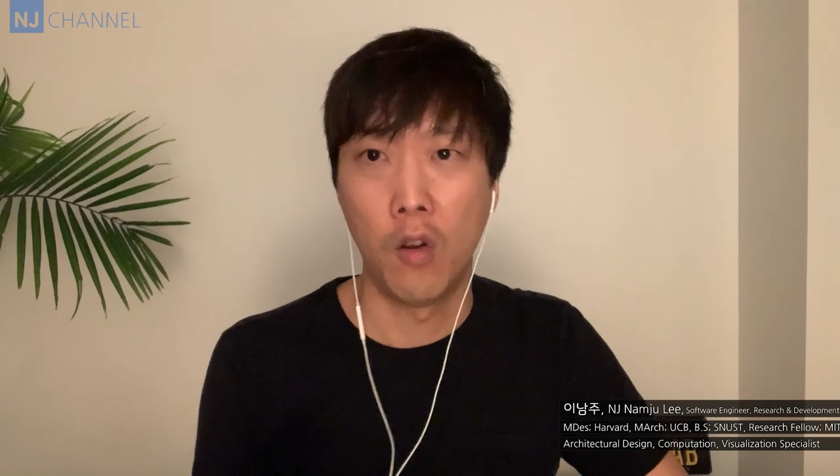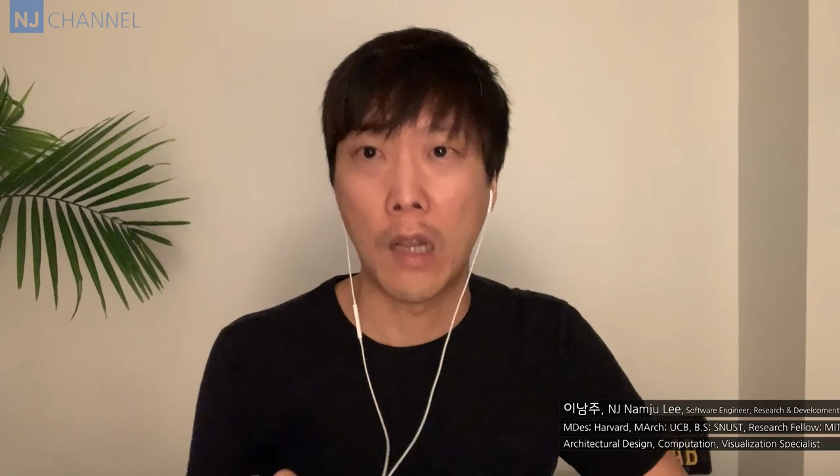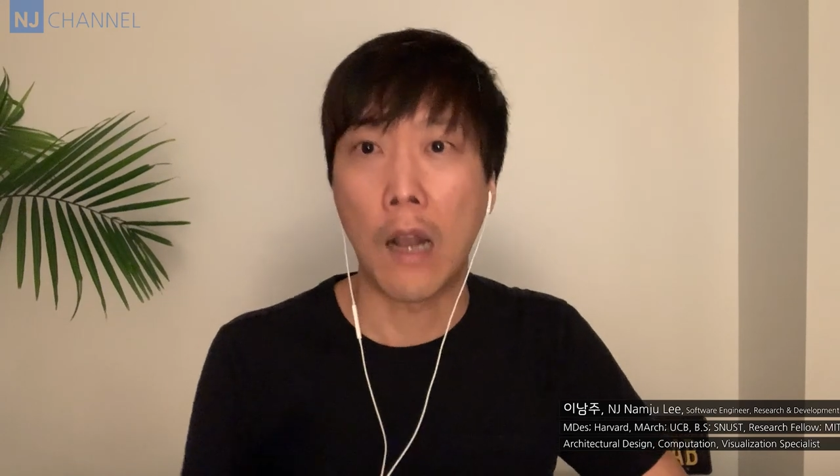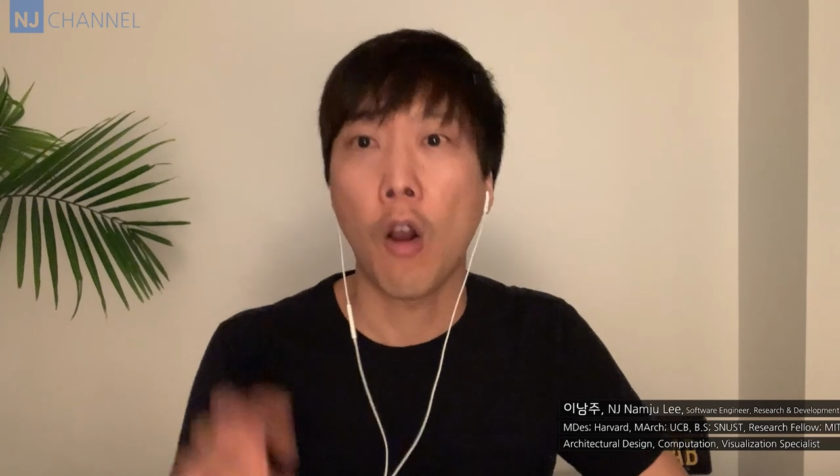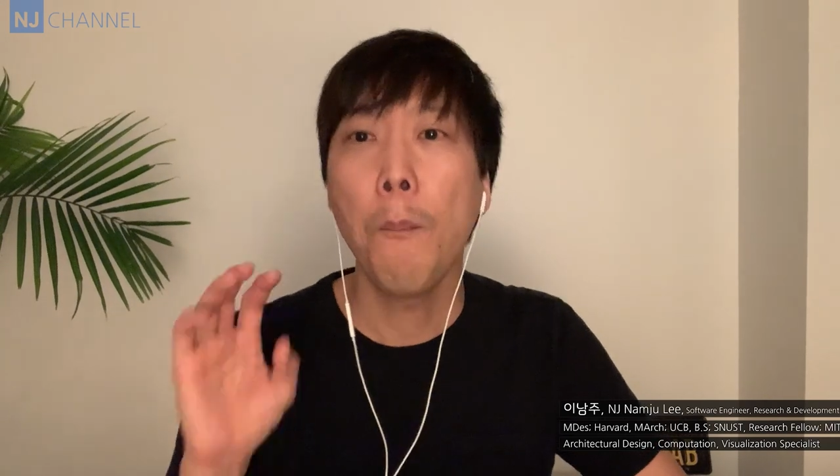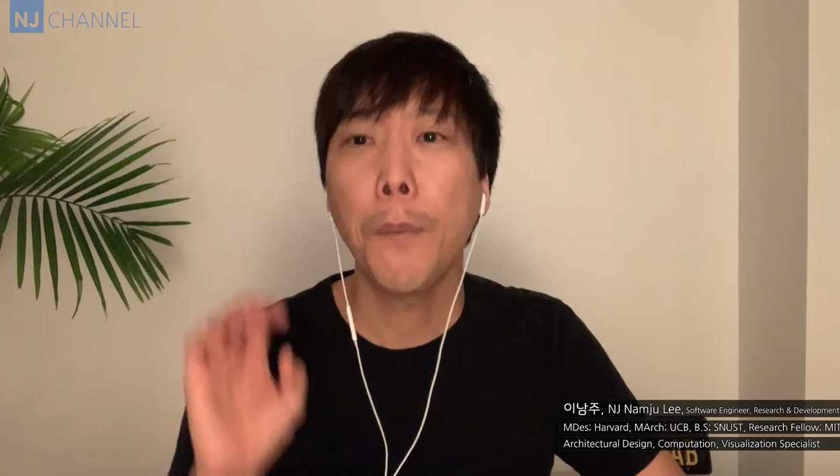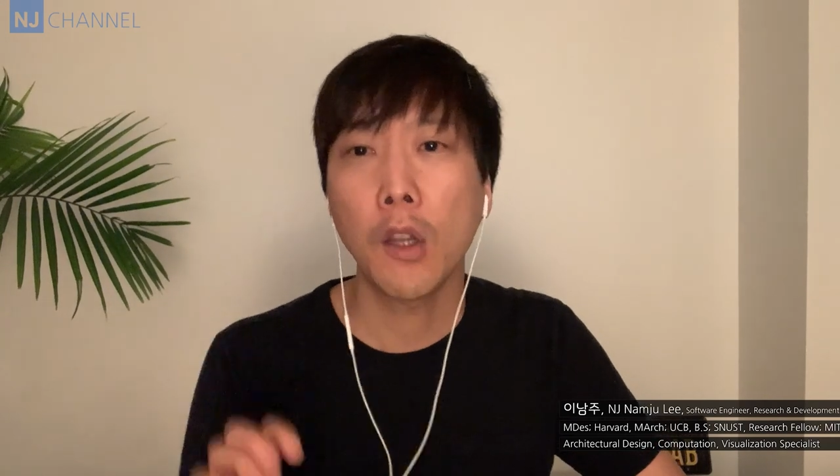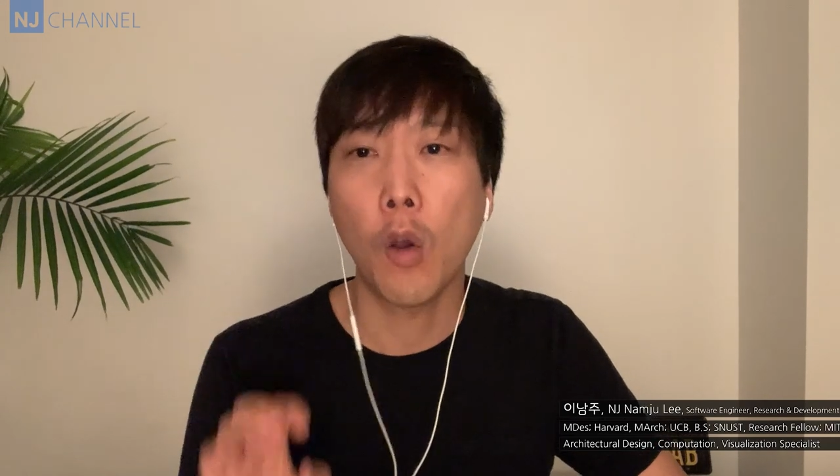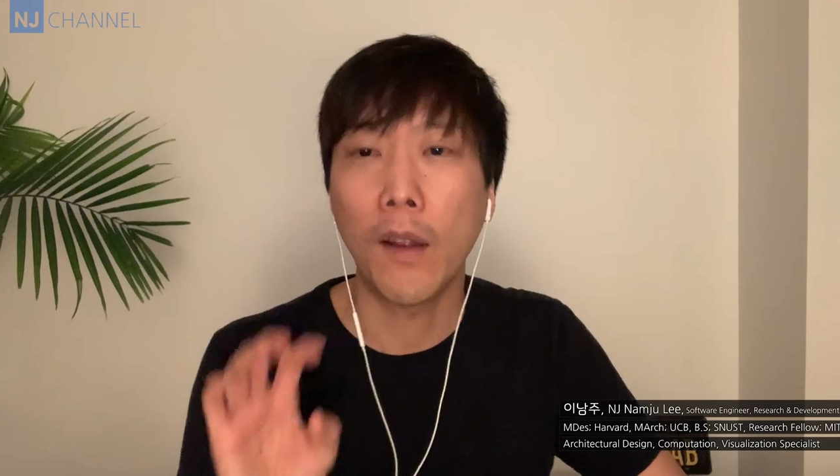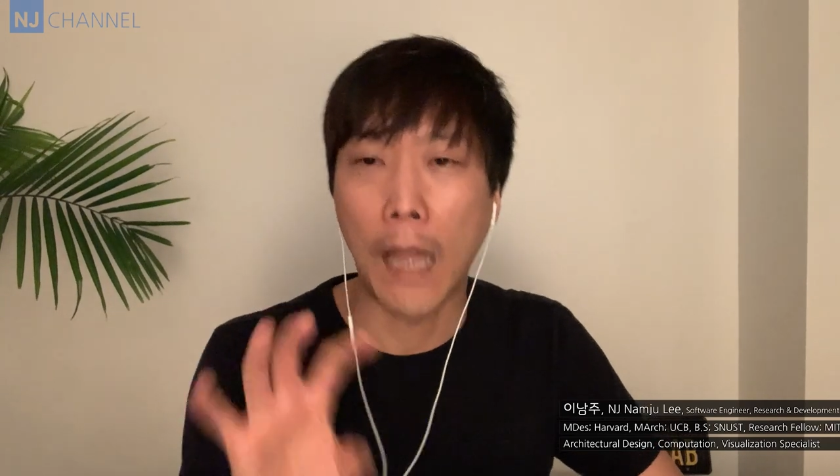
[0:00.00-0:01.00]
그러니까
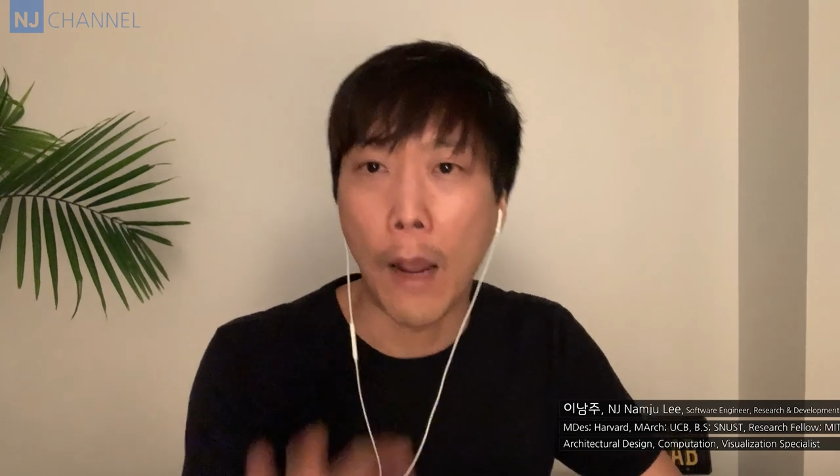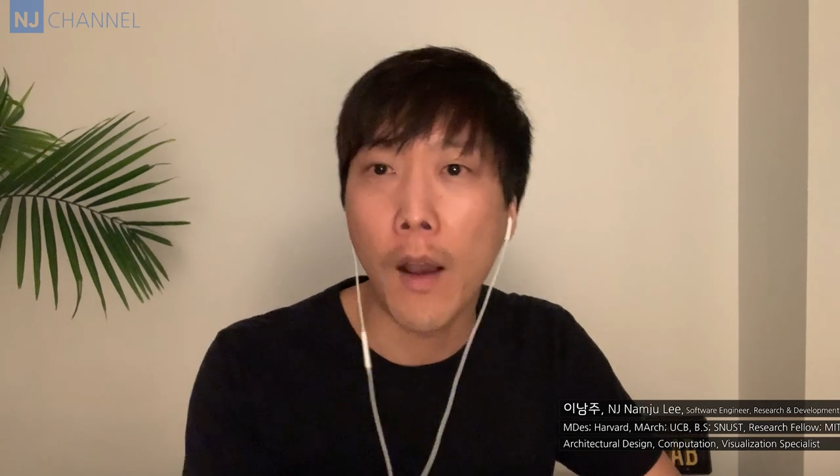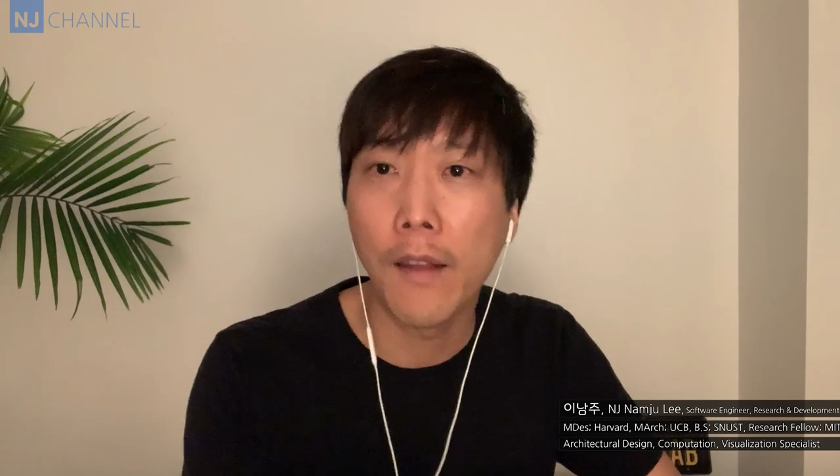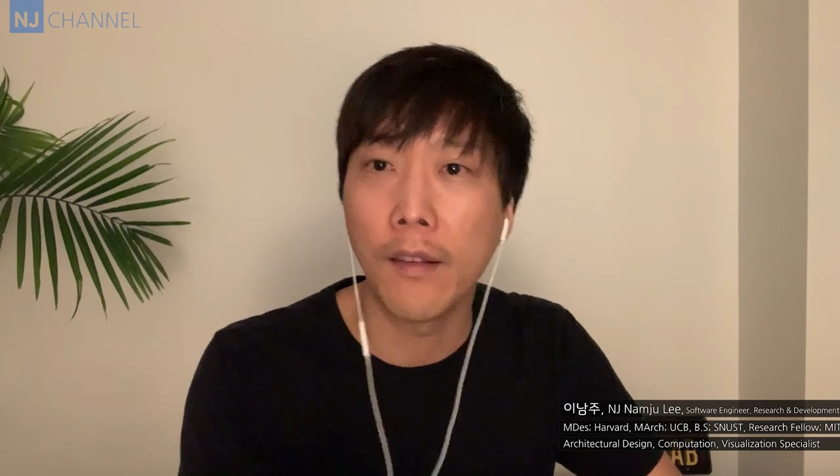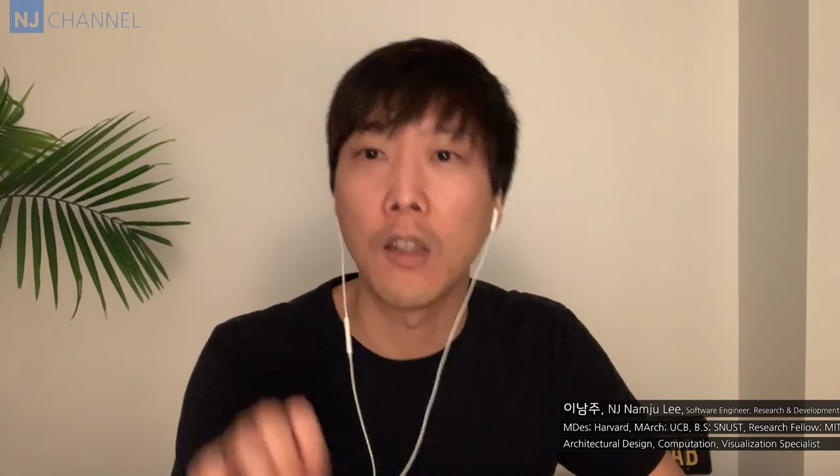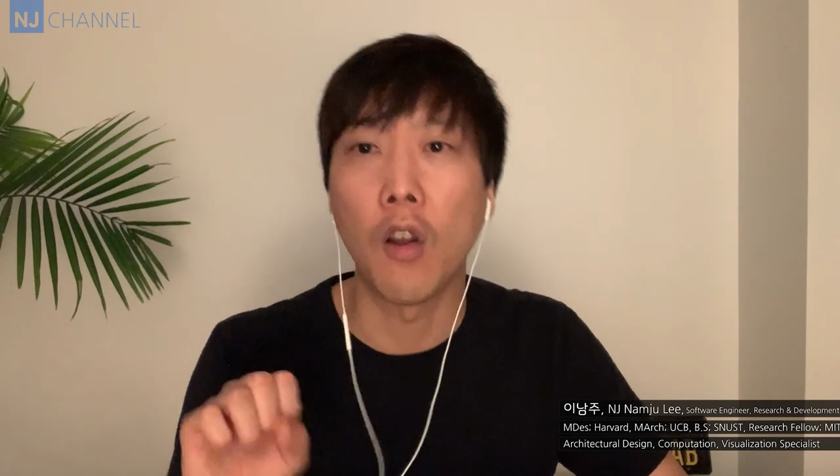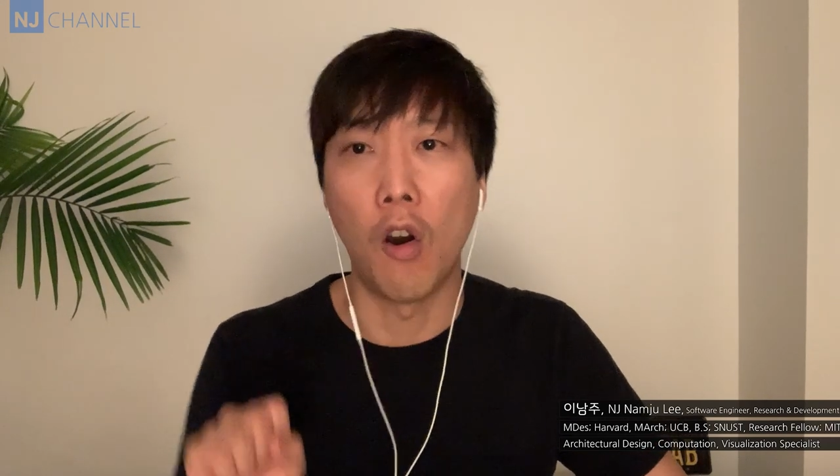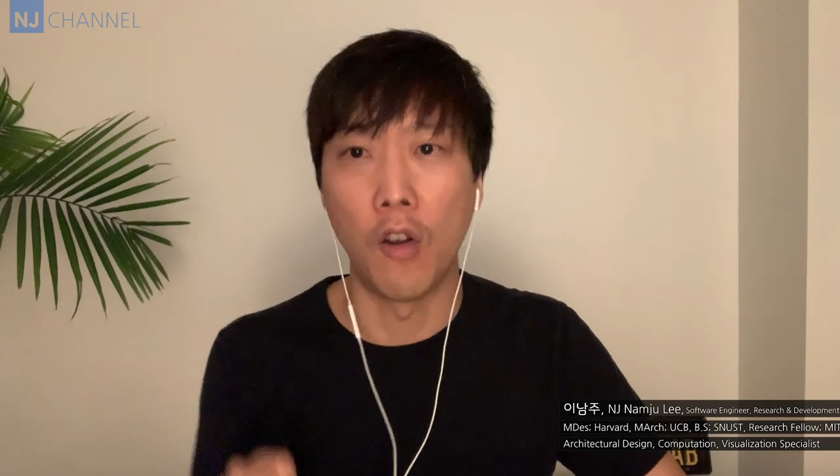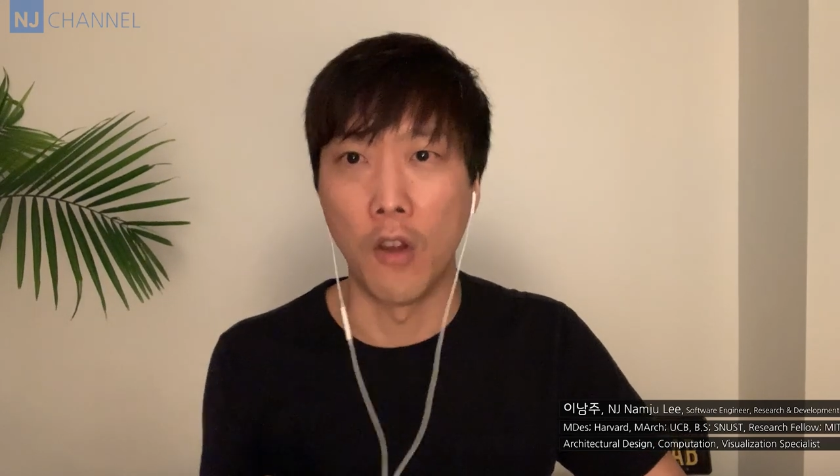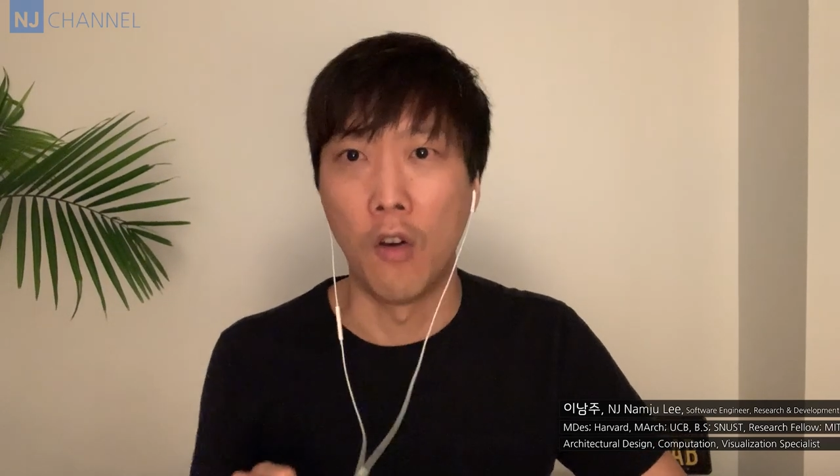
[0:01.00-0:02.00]
컴퓨터와 대화할 수 있는
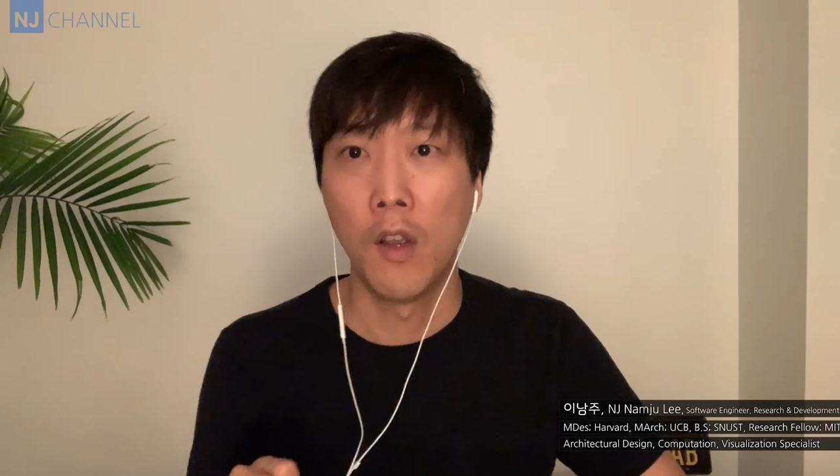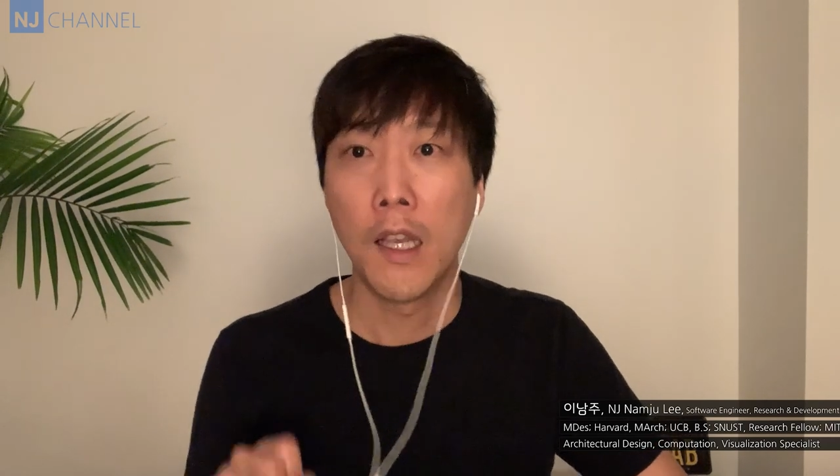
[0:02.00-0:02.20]
언어,